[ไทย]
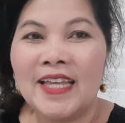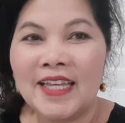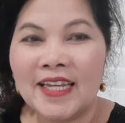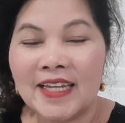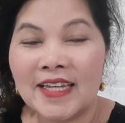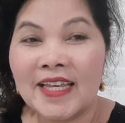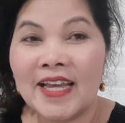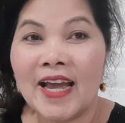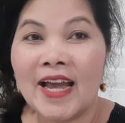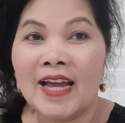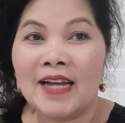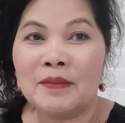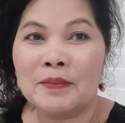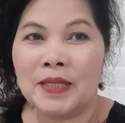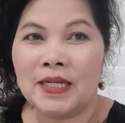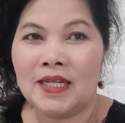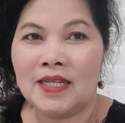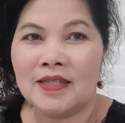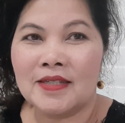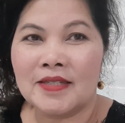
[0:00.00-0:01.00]
อีกอย่าง
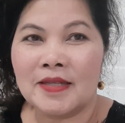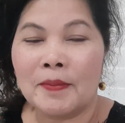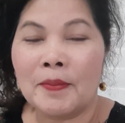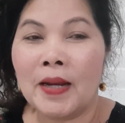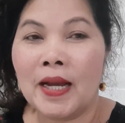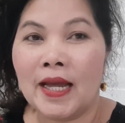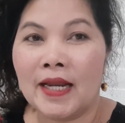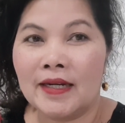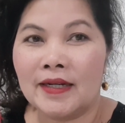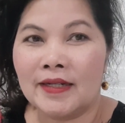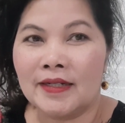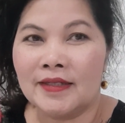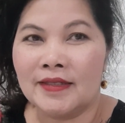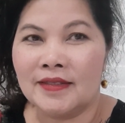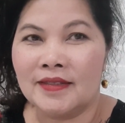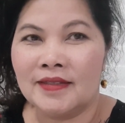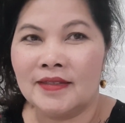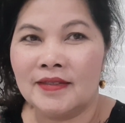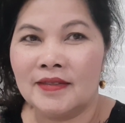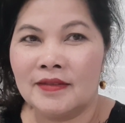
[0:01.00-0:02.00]
มันนี่สำคัญมัน
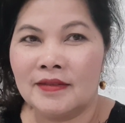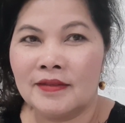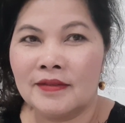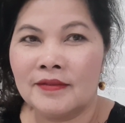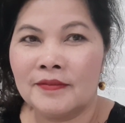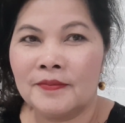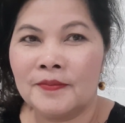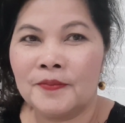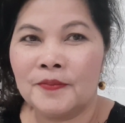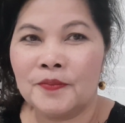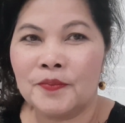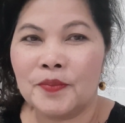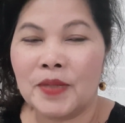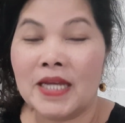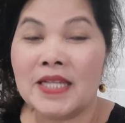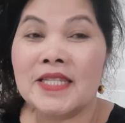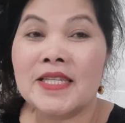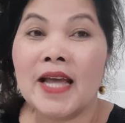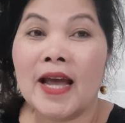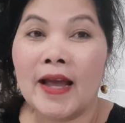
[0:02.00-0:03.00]

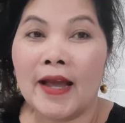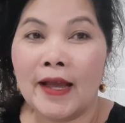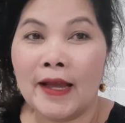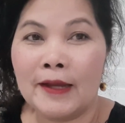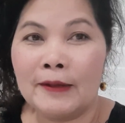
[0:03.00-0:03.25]
ภาษา